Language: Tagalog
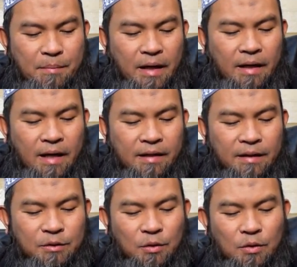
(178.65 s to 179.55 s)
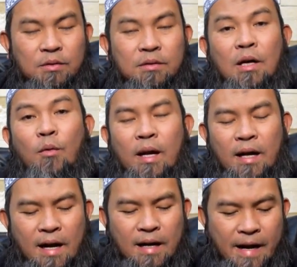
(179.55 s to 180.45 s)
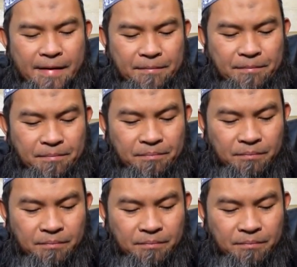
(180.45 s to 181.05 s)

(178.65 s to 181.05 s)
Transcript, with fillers: mananahan dito na walang hanggan